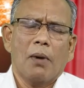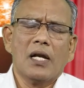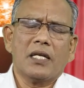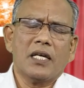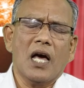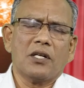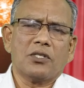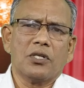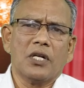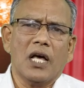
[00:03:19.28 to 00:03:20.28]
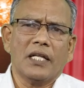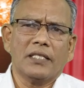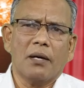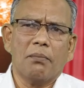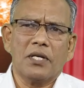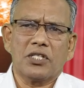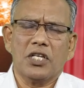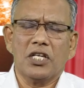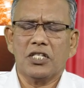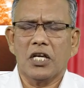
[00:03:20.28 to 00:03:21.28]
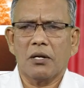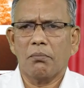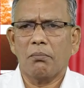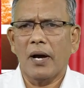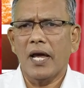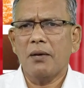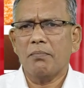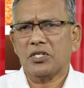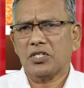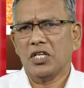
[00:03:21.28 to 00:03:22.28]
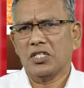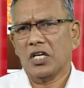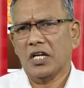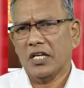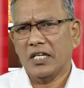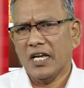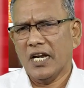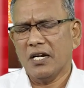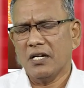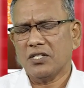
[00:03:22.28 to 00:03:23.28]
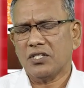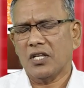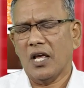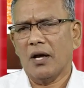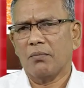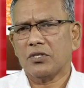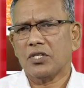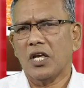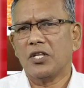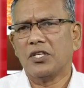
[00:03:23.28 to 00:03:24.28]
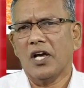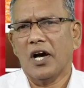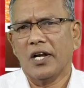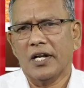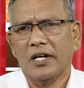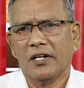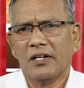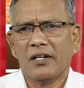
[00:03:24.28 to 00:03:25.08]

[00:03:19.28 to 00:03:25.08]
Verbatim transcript: மல்கியான்னு சொன்னால் த மெசேஞ்சர் மை மெசேஞ்சர் என் செய்தியாளர்